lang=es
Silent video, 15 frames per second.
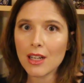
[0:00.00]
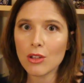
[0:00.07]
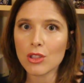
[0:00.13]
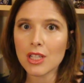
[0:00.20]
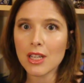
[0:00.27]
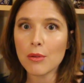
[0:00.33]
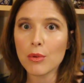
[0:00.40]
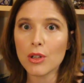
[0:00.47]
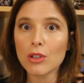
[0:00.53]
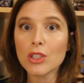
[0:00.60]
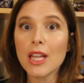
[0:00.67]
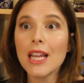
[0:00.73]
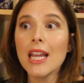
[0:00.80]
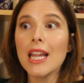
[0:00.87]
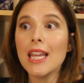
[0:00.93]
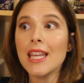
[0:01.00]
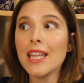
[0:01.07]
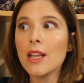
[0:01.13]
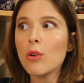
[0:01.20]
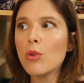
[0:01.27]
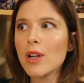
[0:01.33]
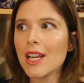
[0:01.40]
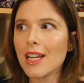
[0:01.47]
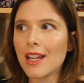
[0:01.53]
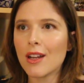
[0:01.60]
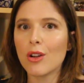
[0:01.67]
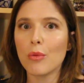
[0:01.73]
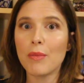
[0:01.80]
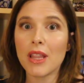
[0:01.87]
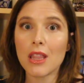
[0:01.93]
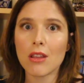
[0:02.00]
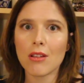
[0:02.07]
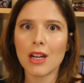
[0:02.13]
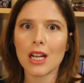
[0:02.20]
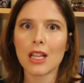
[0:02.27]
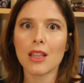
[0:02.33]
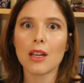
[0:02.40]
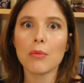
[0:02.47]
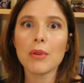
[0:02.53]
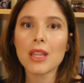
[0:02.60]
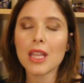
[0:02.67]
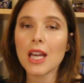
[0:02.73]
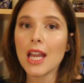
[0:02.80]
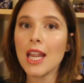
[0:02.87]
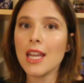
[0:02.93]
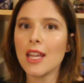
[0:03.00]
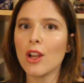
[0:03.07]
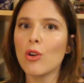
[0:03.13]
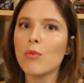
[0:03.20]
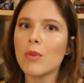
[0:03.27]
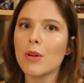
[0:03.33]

en los libros, ningún enano menciona la cerveza en ningún